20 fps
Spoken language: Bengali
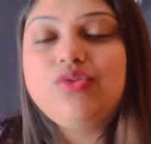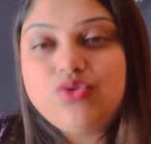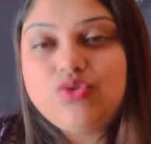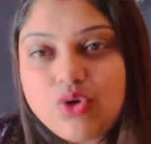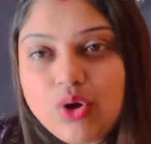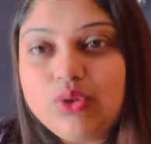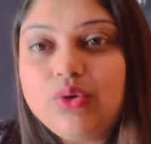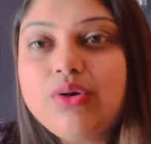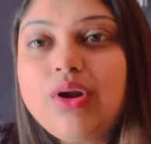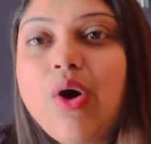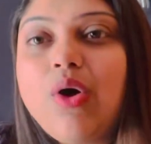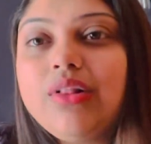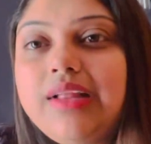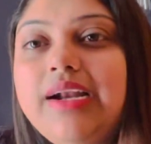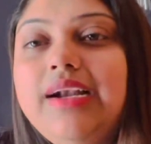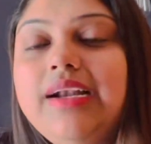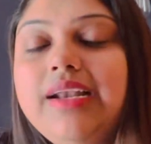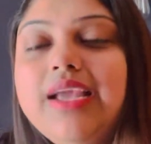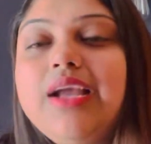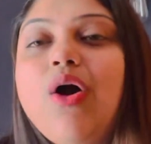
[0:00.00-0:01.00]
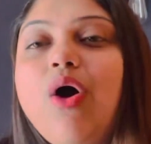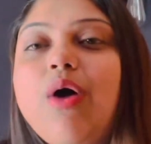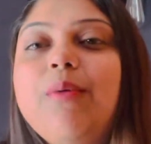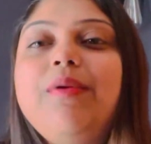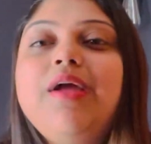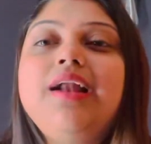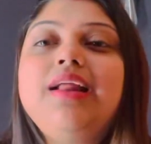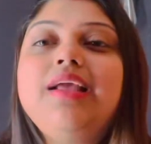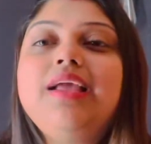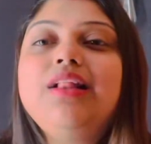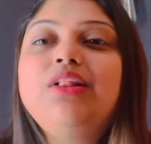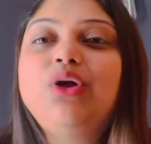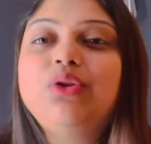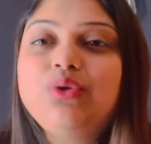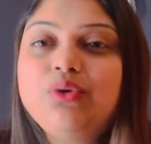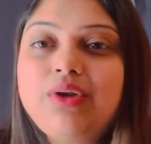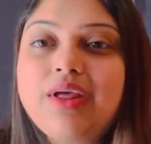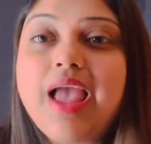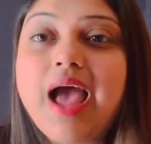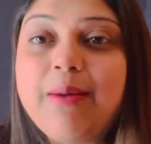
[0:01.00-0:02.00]
যতটা অথেন্টিক হবে আর কি
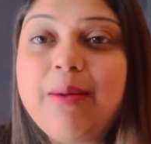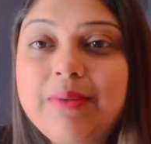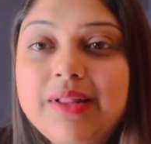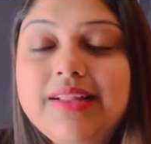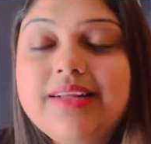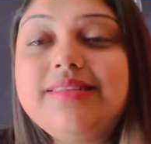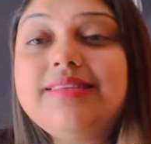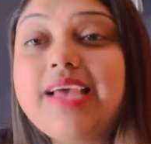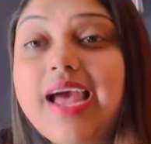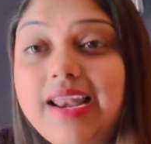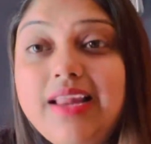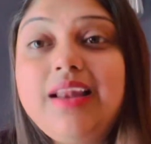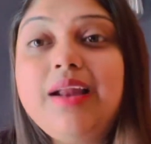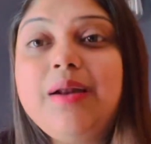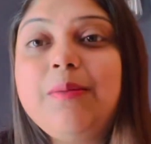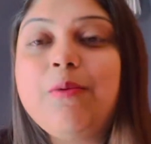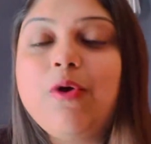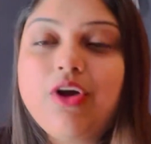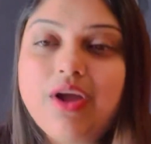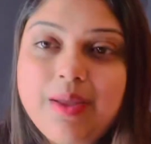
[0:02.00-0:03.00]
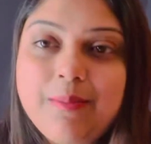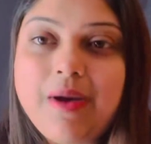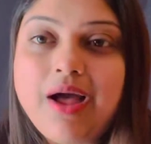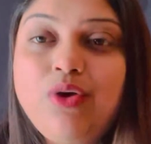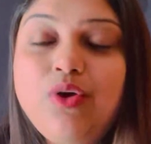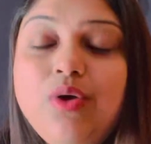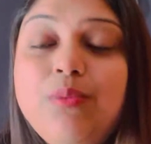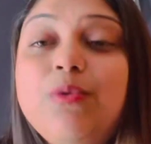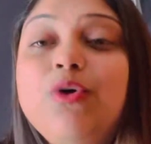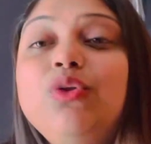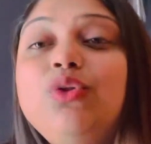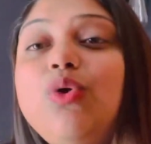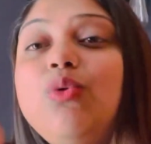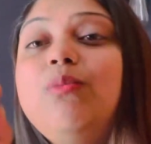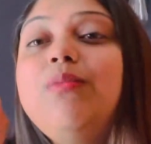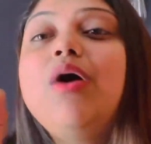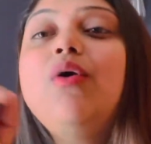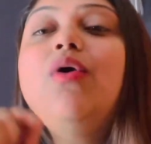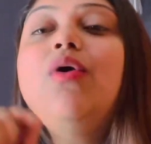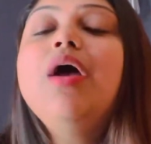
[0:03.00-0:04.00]
ততটাই আমাদের চ্যানেলের পক্ষে ভালো এবং
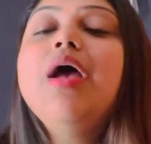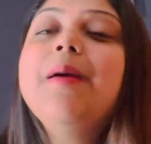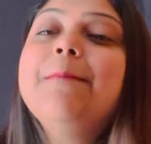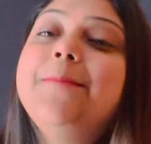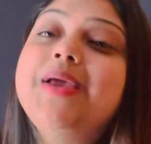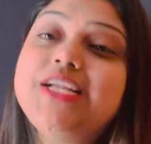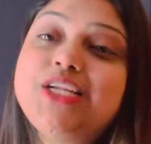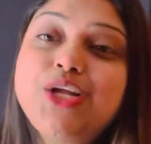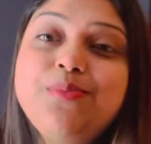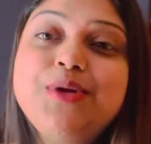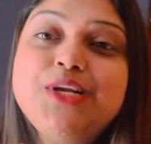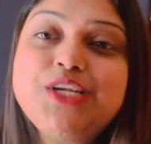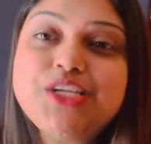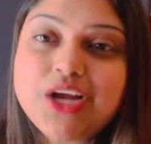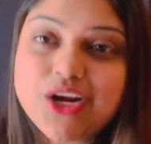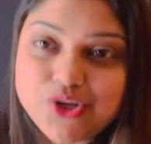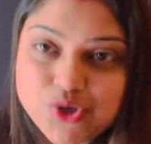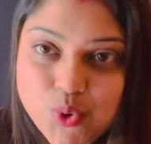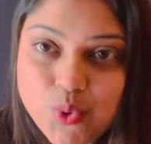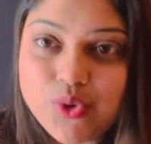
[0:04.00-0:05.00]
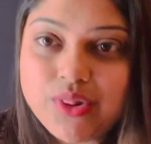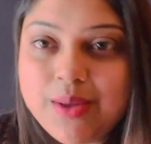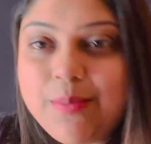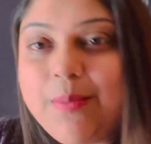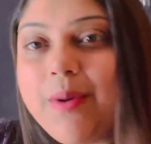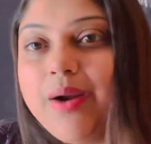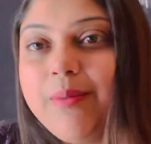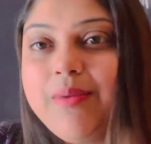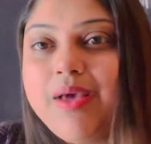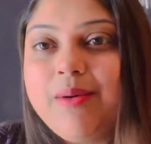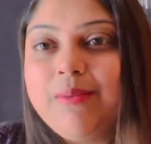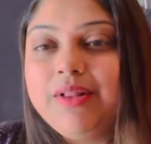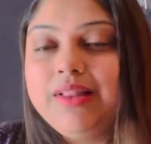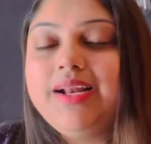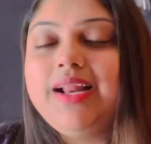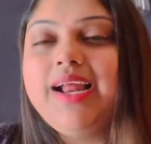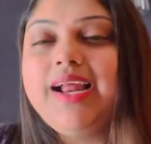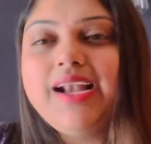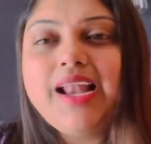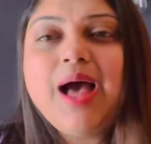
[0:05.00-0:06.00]
তোমরাও বেশি বিশ্বাস করতে পারবে আমাদের
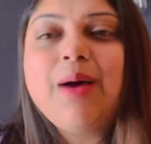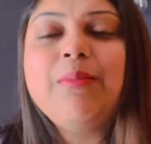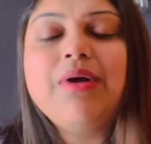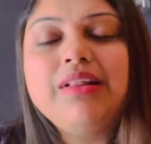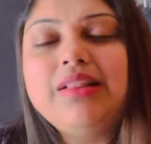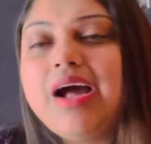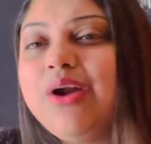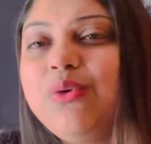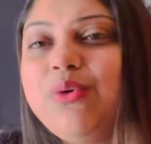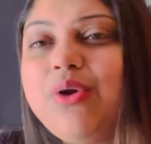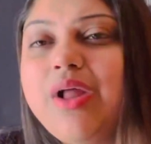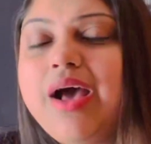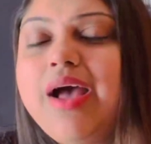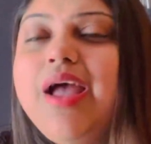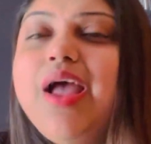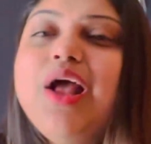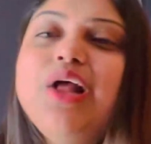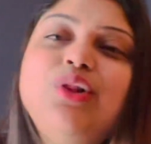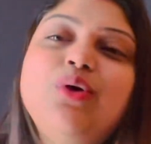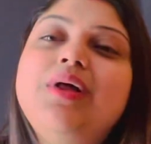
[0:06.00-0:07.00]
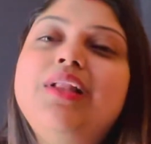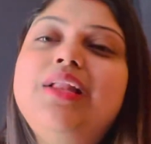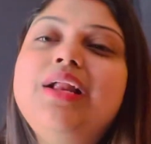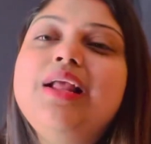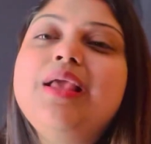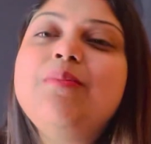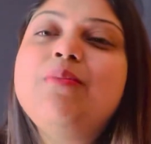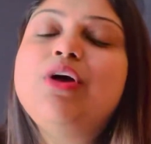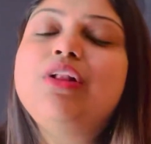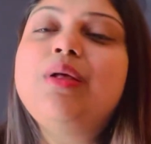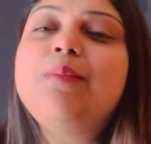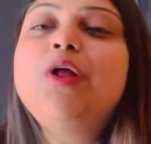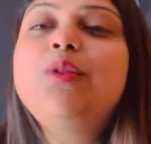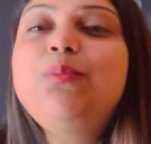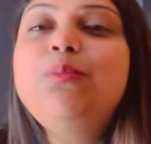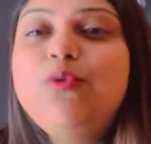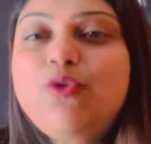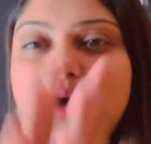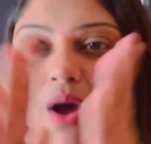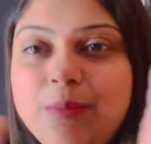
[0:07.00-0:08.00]
এটা আমার ধারণা তোমাদের কি মতামত মতামত
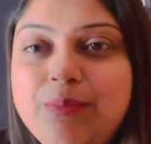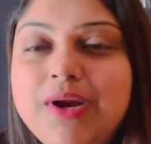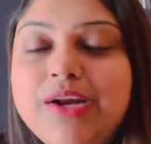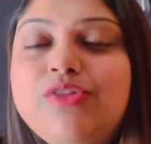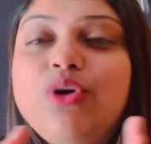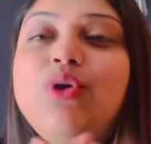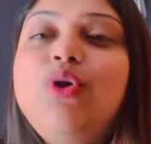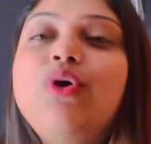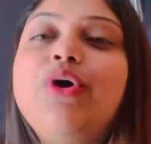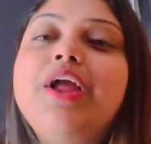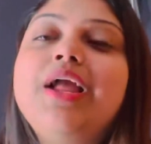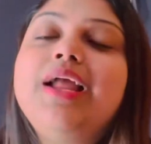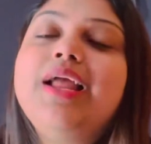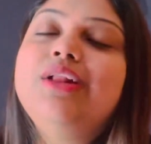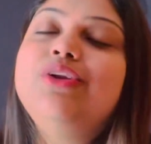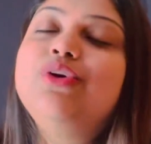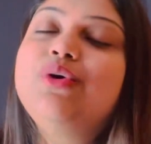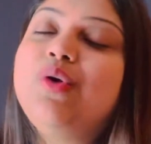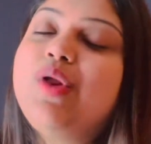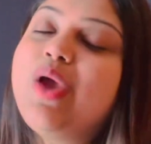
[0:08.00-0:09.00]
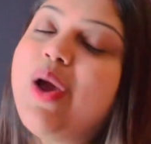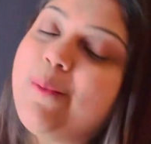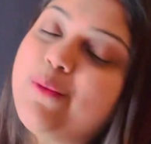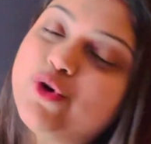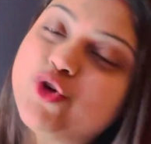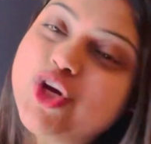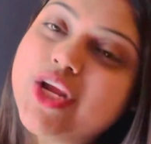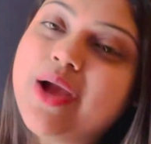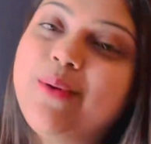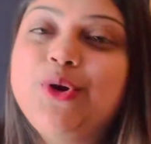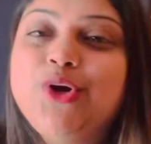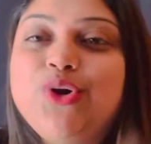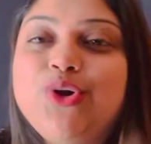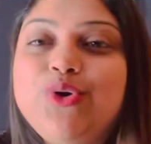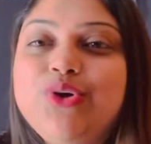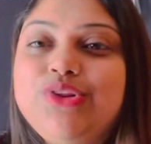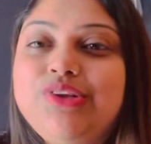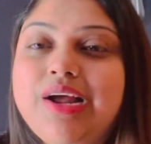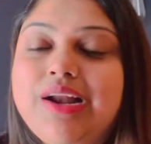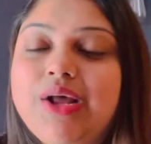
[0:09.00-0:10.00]
পুরো আপডেটসগুলোকে কেন্দ্র করে অবশ্যই কমেন্ট
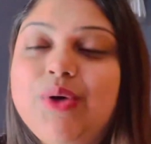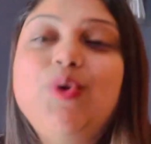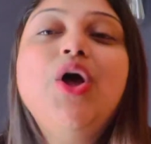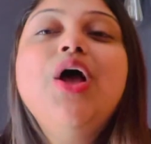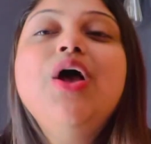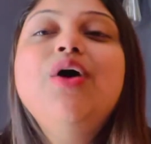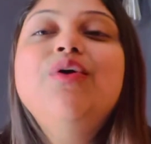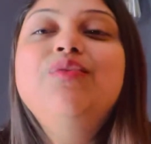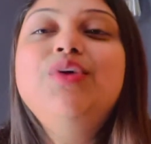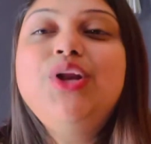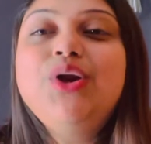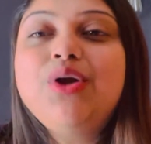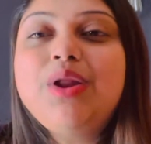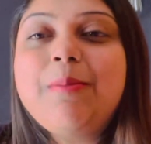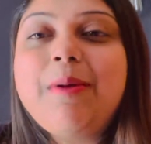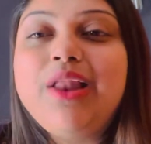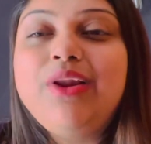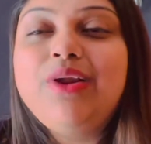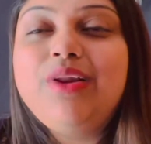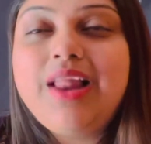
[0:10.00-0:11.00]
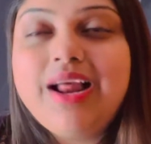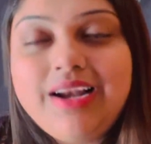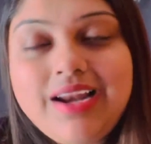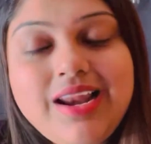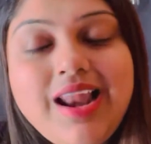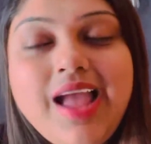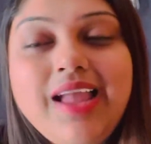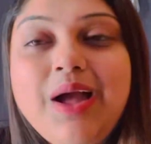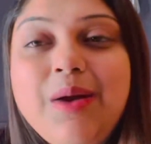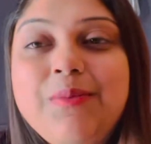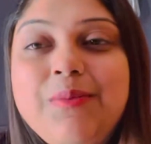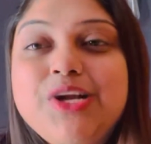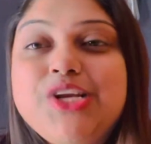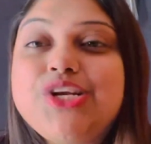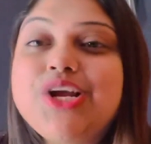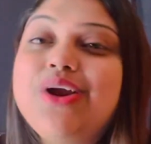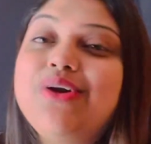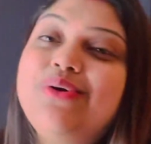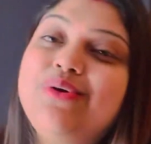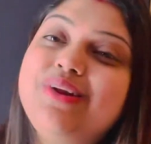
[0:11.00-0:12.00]
করে জানাও ভিডিওটা ভালো লাগলে লাইক কমেন্ট
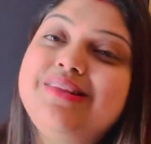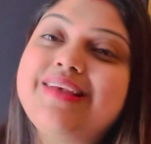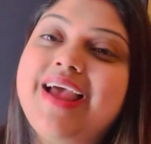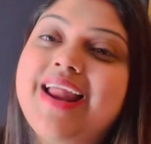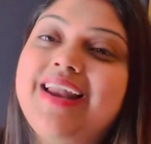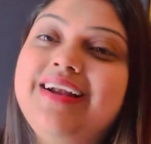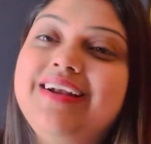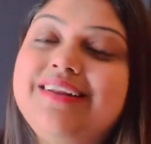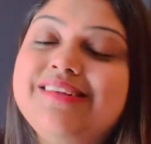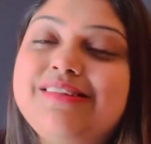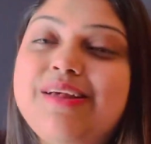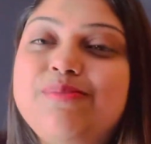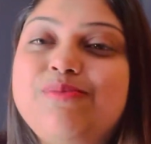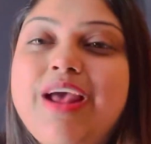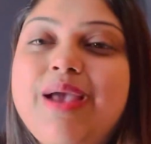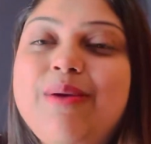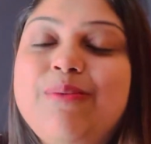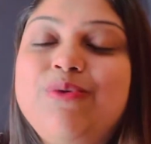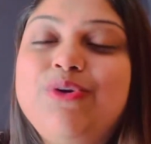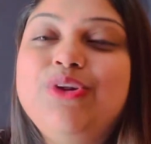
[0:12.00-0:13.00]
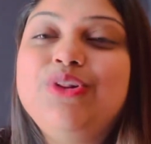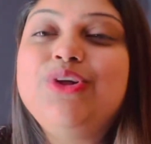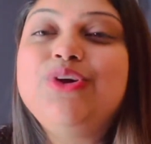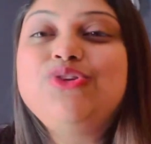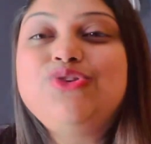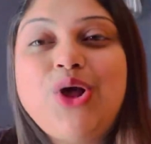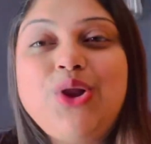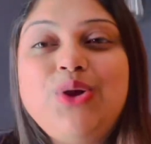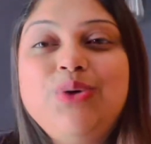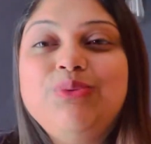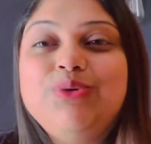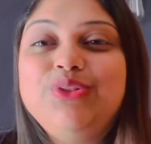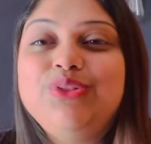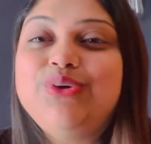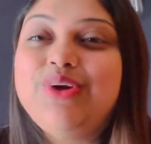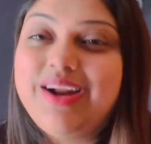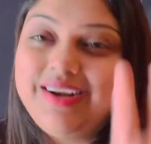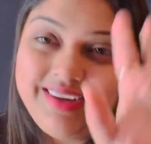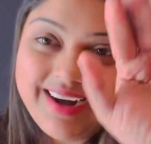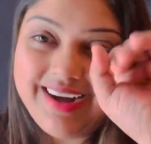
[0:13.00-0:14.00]
শেয়ার করে চ্যানেলটা সাবস্ক্রাইব করে দিও চলো
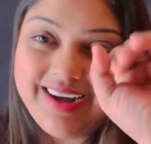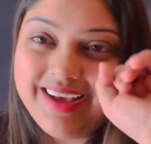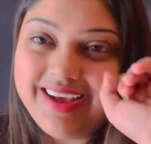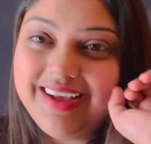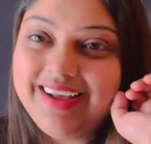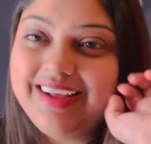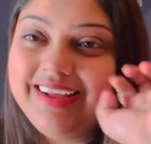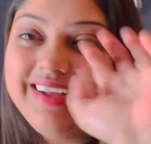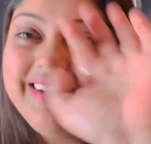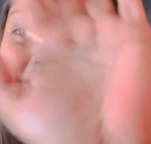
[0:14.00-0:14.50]
বন্ধুরা টাটা